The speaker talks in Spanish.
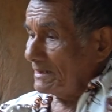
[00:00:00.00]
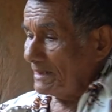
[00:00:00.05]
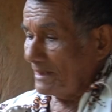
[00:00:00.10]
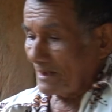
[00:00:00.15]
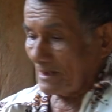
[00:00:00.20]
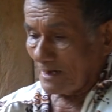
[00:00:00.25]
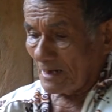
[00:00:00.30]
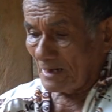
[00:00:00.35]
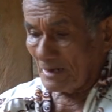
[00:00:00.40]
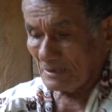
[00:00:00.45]

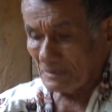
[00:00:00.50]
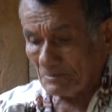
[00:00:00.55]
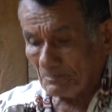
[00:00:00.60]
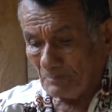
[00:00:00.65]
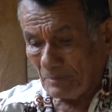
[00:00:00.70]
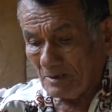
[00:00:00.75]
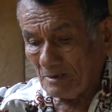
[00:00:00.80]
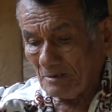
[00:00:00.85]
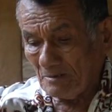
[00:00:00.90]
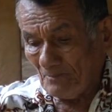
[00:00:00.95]

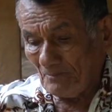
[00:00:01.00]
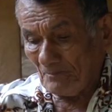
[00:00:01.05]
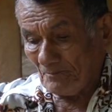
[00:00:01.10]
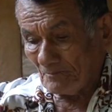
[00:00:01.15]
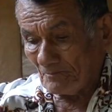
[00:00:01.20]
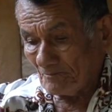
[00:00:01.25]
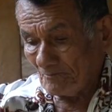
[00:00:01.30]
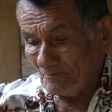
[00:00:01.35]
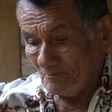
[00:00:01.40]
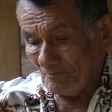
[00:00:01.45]
entrase a
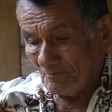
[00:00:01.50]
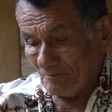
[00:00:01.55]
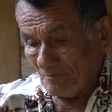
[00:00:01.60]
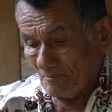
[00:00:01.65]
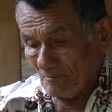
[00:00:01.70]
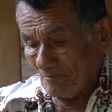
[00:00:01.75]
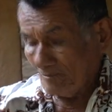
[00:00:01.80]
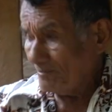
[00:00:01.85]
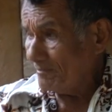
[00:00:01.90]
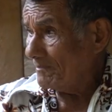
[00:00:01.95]

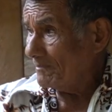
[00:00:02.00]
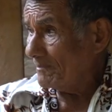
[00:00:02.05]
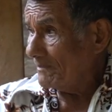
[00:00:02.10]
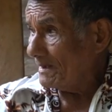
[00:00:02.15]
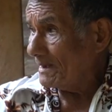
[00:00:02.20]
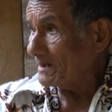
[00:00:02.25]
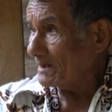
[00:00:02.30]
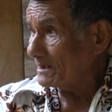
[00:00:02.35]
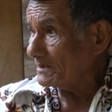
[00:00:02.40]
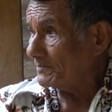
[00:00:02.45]
Sarayaku
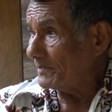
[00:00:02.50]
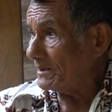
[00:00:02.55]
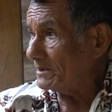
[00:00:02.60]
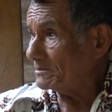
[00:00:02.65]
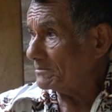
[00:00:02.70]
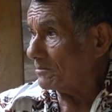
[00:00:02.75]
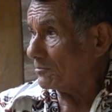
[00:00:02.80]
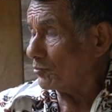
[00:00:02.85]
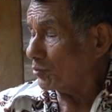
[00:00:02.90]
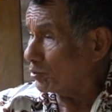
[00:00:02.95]
y
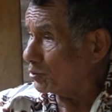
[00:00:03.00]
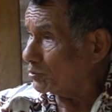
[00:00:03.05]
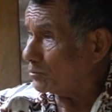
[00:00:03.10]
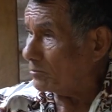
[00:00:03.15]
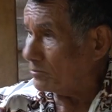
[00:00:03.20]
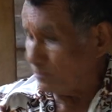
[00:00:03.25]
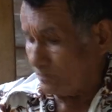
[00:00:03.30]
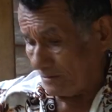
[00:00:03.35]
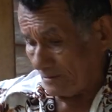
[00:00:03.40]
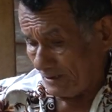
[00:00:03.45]

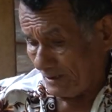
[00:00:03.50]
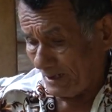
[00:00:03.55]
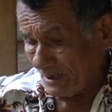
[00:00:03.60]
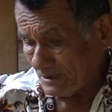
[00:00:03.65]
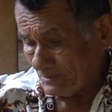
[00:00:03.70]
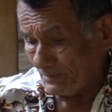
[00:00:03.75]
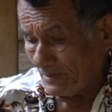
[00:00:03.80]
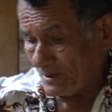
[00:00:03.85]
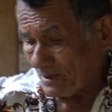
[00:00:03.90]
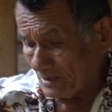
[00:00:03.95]
pues
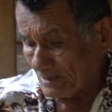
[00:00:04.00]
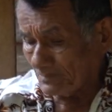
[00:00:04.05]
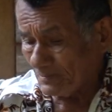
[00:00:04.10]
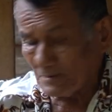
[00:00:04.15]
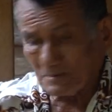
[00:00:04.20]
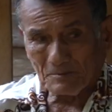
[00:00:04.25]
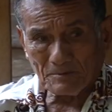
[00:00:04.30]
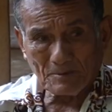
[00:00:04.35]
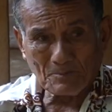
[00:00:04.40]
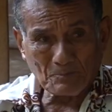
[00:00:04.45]
sería
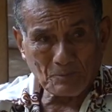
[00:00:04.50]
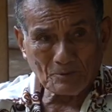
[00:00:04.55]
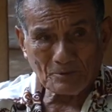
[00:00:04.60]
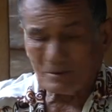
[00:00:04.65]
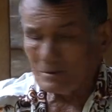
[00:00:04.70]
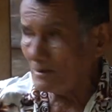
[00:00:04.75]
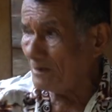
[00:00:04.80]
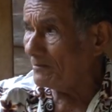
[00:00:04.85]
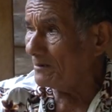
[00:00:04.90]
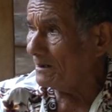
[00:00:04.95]
un,
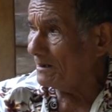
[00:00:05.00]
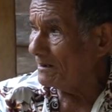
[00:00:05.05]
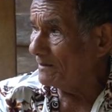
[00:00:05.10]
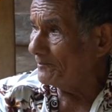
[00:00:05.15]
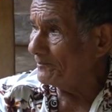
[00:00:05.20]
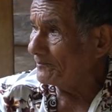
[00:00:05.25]
catástrofe